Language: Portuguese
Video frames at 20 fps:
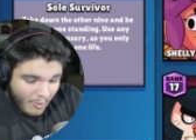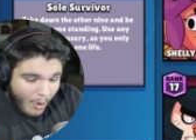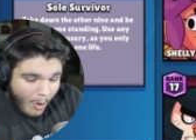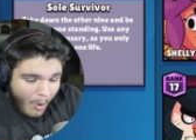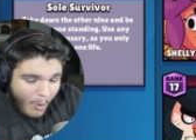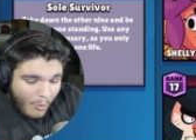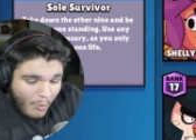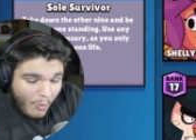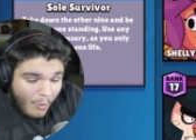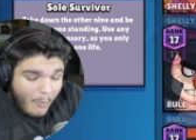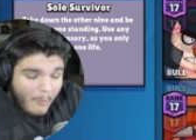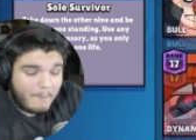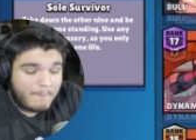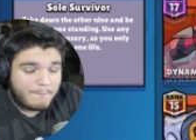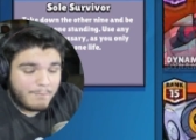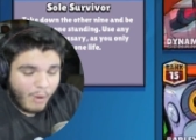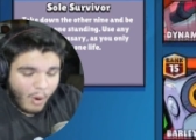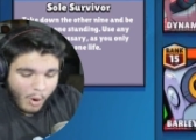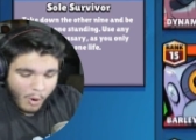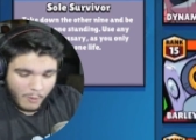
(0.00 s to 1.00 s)
com o
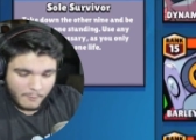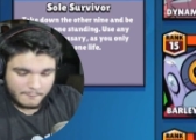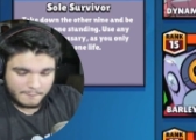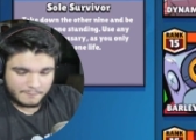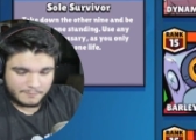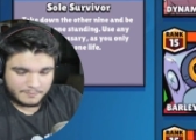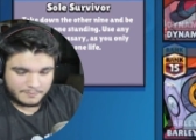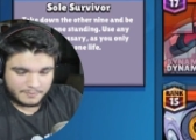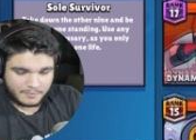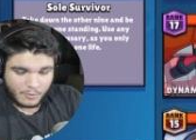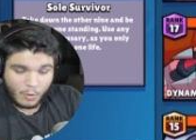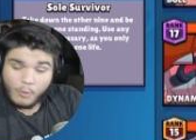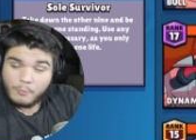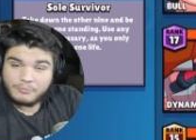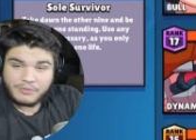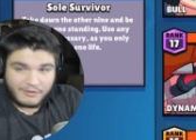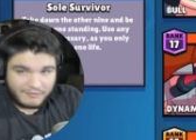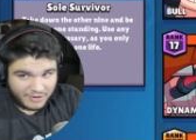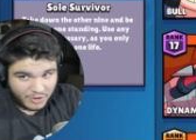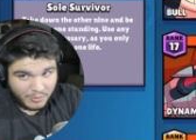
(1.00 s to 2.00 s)
Bo. O,
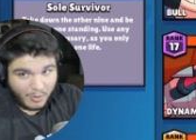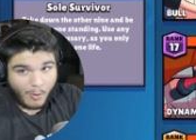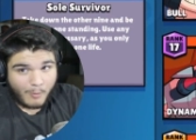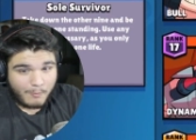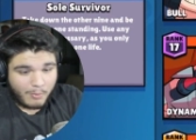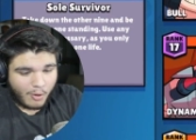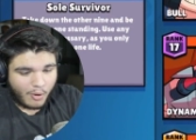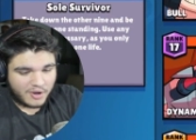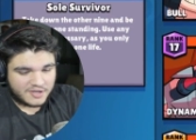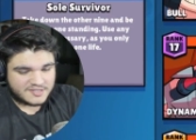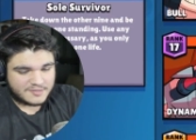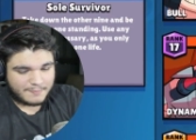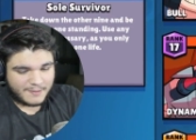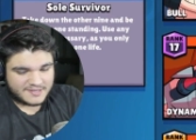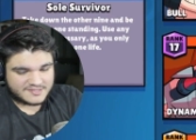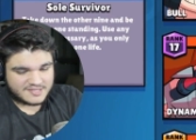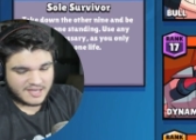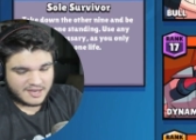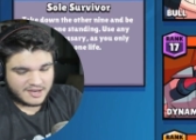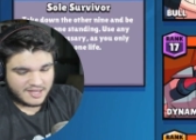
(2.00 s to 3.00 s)
tá vendo meu Bo, esse
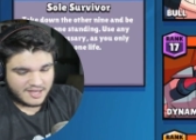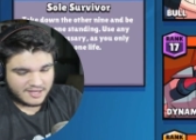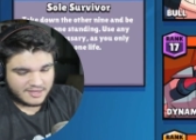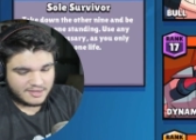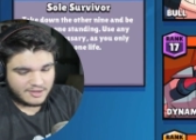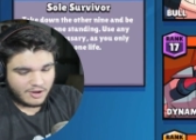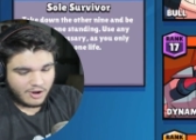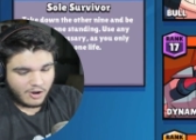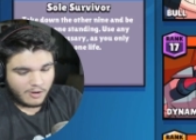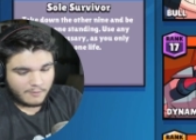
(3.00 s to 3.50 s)
passarinho aqui,